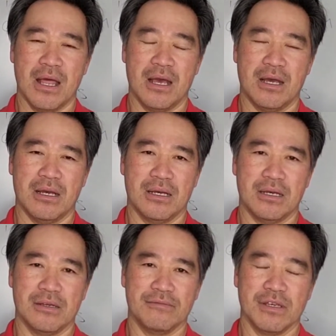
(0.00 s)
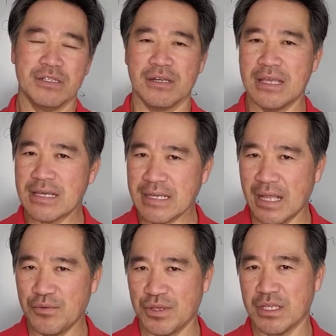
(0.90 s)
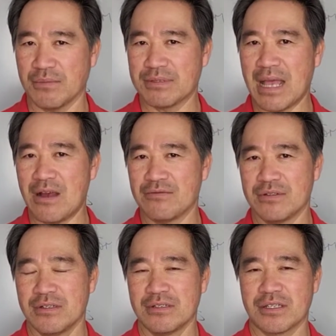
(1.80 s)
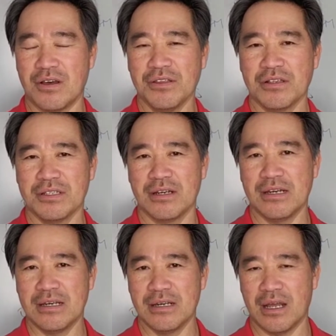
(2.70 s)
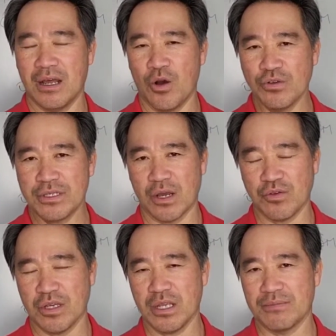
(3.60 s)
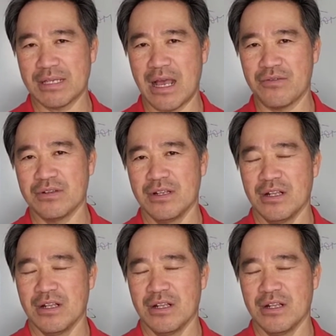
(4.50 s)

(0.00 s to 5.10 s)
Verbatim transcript: uh, những sự liên kết của những chòm sao Sau đó những sự hỗ trợ của những chòm sao